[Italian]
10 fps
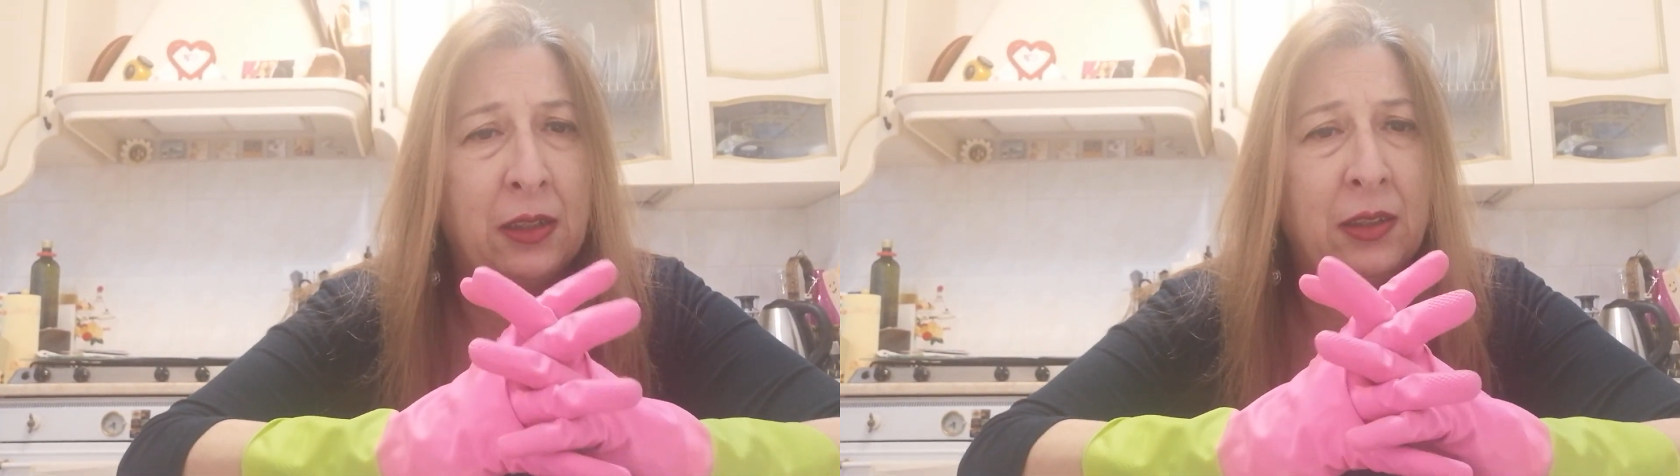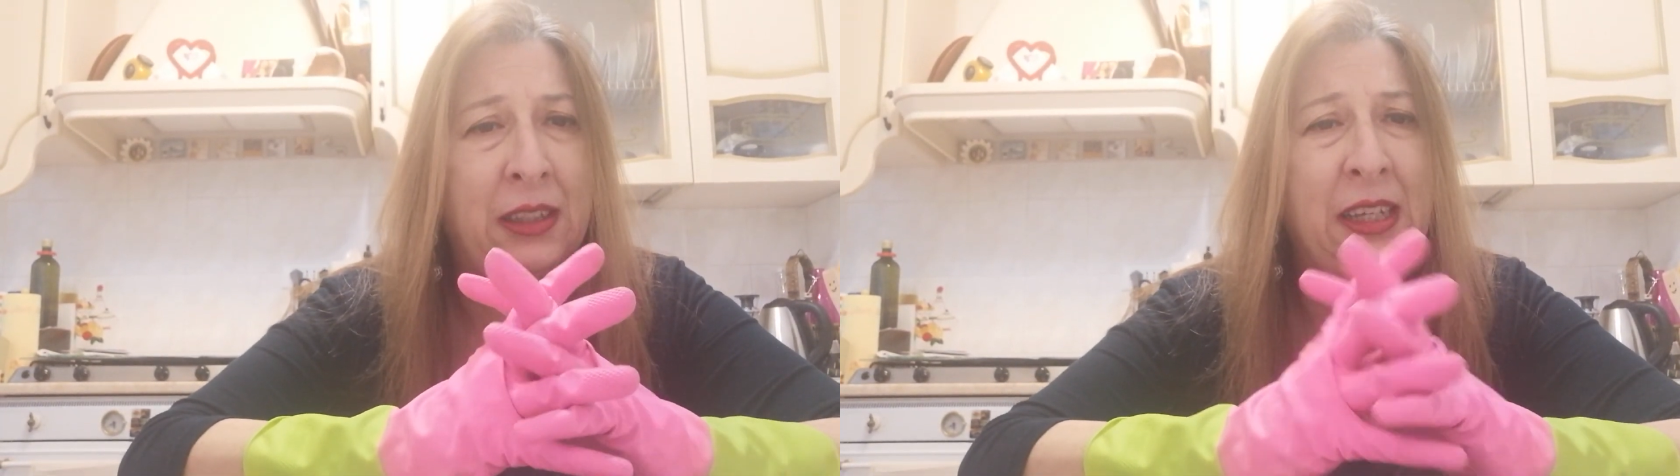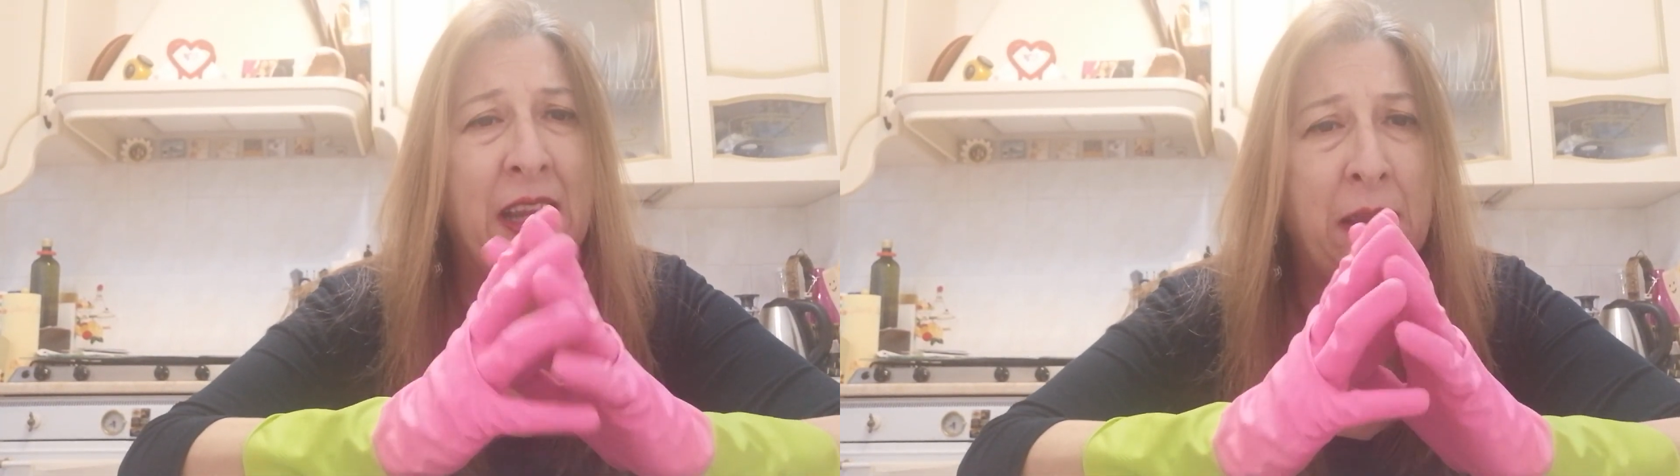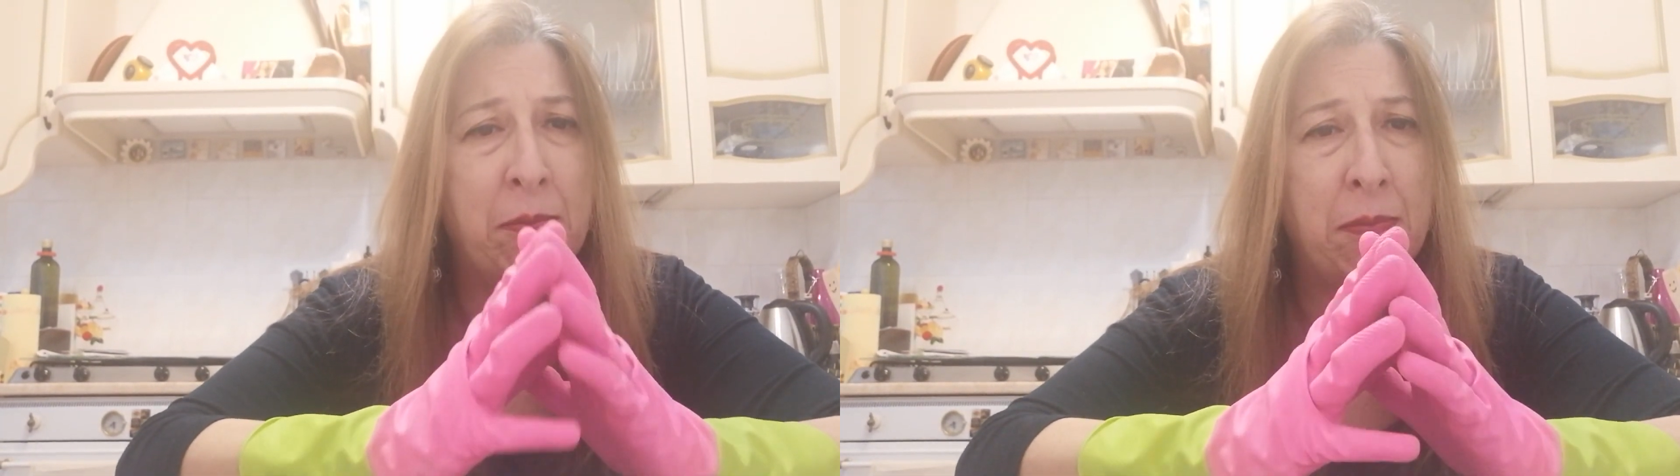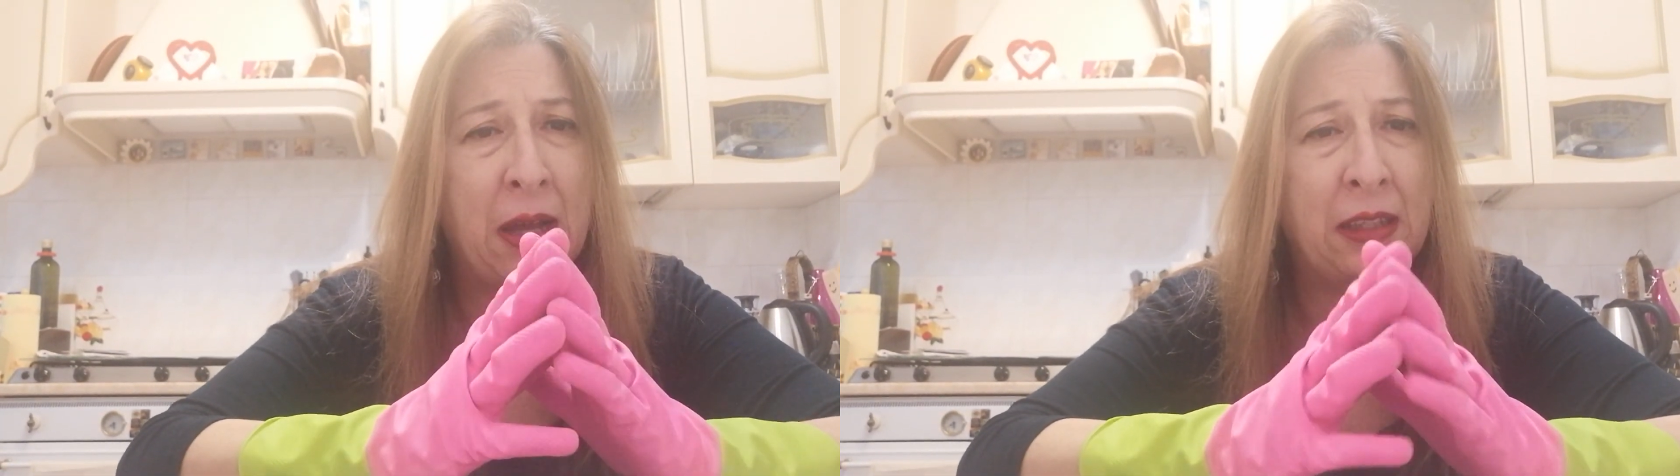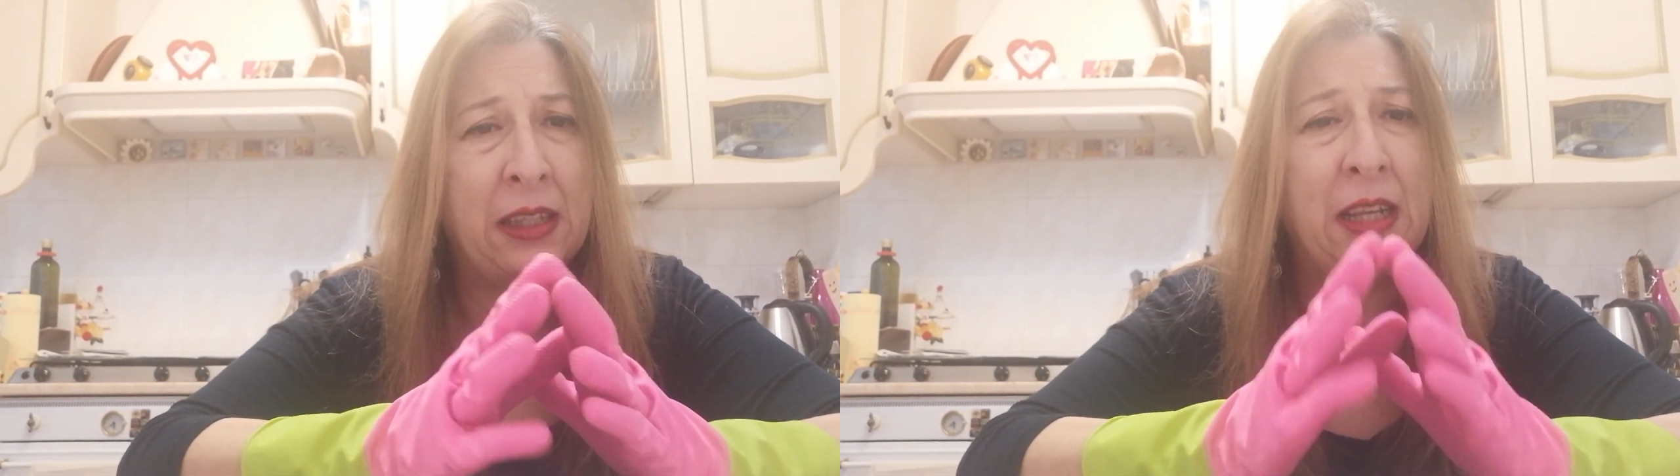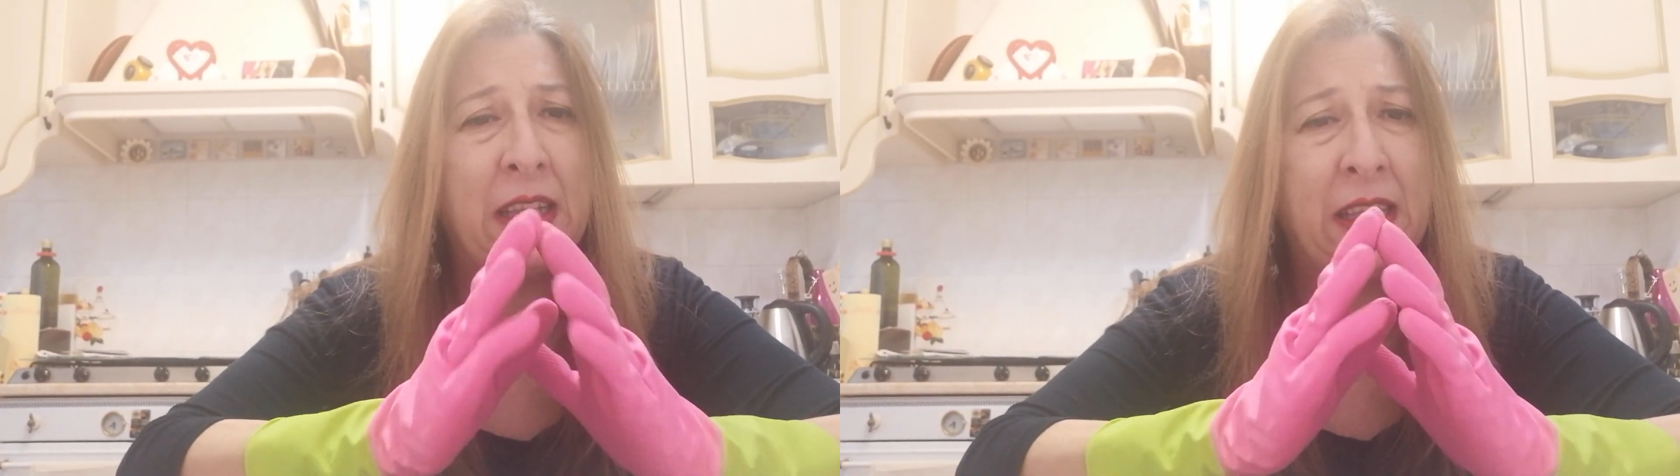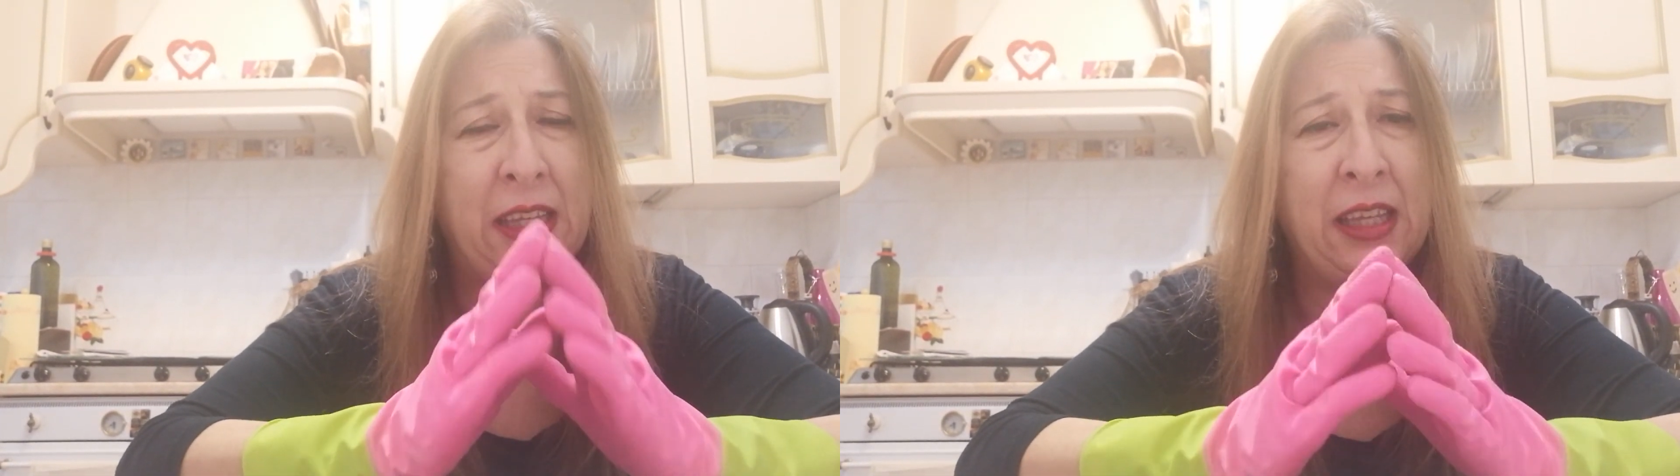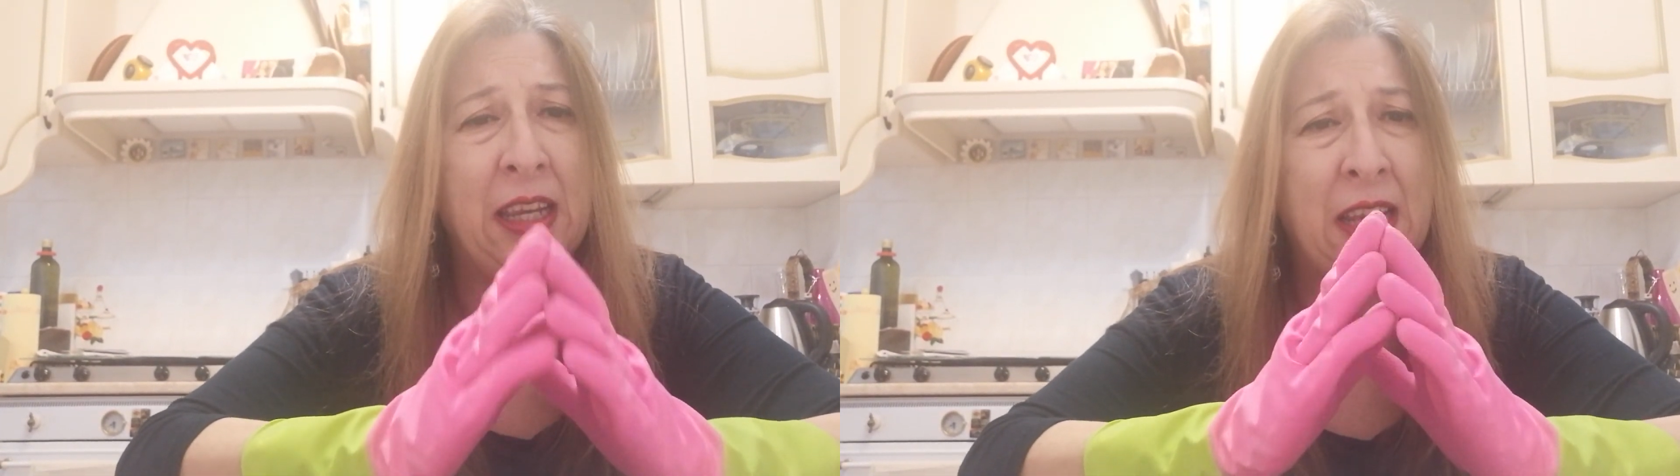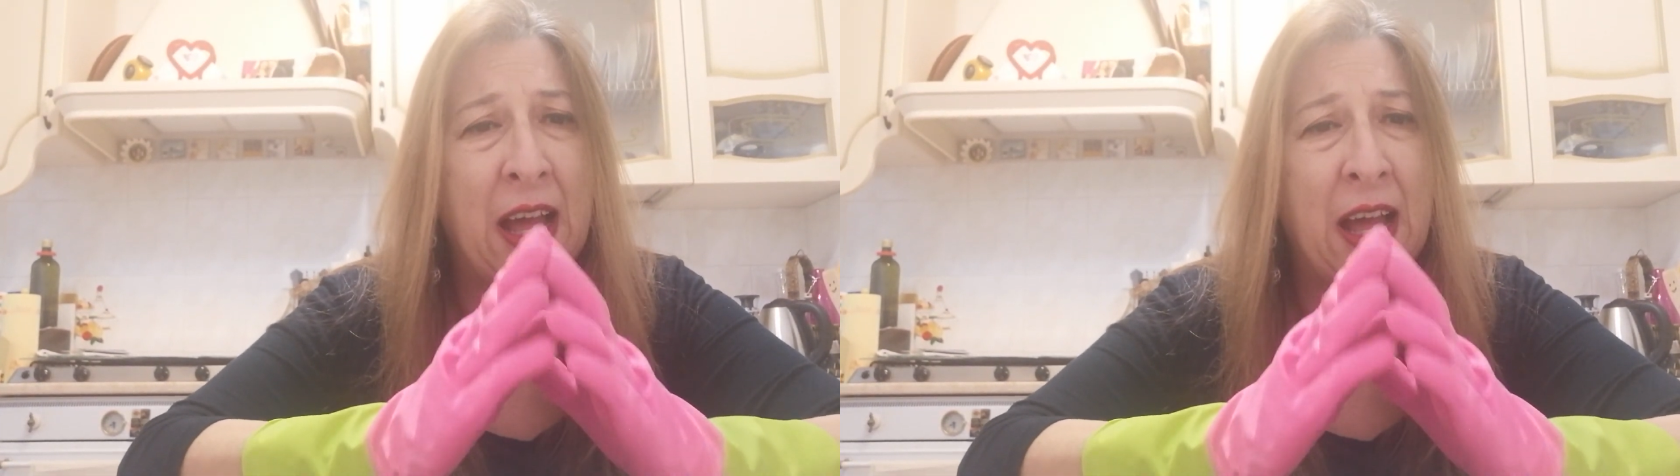dilemma del chi